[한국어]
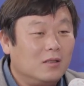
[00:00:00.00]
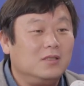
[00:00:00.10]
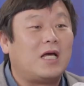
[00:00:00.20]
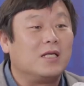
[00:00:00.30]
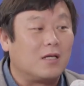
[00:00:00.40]

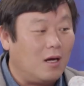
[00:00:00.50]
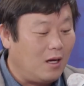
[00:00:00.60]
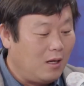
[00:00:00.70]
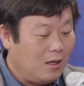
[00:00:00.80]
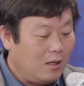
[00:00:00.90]

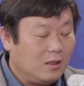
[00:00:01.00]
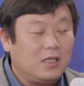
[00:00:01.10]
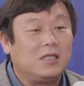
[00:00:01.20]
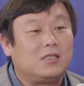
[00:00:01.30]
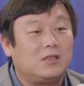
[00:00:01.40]
은사니까
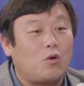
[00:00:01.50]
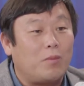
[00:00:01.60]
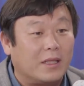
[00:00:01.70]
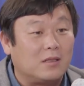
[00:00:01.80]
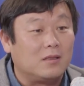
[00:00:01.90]
내 지도를
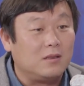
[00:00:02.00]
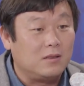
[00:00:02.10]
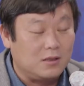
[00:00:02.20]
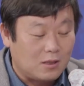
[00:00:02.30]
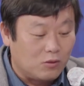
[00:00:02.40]

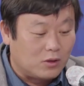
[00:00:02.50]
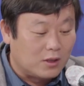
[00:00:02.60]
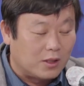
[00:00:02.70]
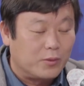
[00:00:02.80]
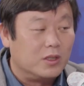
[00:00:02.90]
받았니까 으윤성이
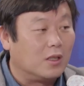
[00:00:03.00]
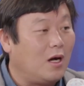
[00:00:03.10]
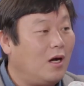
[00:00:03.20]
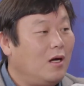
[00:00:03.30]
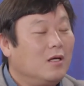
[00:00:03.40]

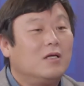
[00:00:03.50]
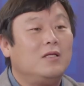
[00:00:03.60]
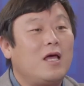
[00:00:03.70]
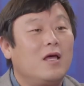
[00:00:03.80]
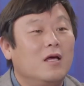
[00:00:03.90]
김건희가
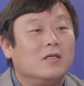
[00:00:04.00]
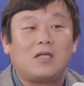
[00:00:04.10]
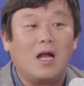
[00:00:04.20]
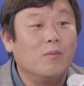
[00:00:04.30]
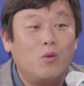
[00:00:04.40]
근데
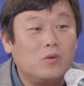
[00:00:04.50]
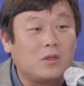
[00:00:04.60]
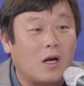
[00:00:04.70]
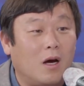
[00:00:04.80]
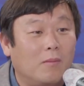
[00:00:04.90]
잘 모르는
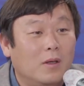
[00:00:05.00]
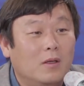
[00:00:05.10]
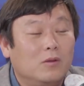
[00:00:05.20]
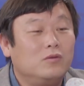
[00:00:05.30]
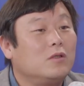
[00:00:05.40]
사람.
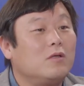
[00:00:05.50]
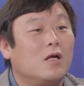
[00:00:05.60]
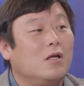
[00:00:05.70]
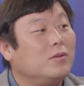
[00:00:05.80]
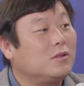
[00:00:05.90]
윤석열
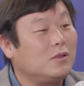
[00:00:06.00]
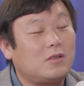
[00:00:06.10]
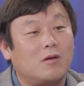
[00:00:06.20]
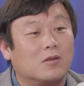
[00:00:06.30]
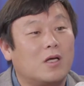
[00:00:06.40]

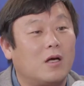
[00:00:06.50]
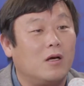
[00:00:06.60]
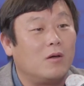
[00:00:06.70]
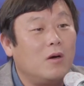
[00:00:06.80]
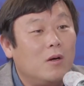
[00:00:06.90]
엘리베이터시서를 어떻게
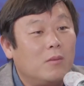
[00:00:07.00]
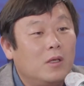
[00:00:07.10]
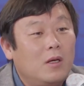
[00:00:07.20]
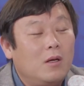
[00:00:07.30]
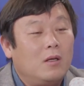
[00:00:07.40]
알아요?
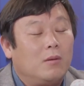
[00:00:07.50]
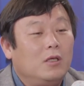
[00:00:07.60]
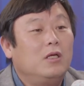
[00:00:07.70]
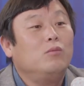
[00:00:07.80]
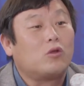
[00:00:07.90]
음.
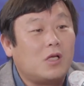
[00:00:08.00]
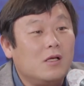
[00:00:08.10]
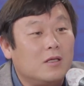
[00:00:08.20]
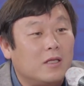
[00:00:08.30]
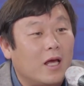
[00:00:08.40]
이름도
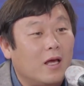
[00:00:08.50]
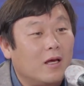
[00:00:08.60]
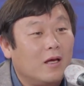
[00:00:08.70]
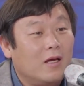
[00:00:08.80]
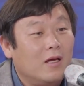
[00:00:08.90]
틀리는데.
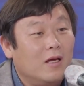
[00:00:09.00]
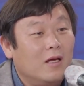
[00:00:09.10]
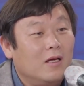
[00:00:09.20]
네.